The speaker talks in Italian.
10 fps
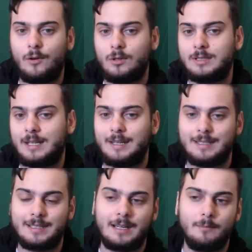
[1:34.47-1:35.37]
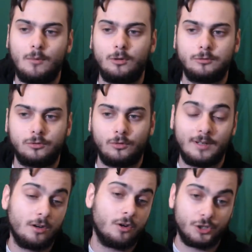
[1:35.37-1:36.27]
oltre ad essere molto
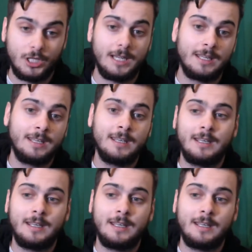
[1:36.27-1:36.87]
veloce,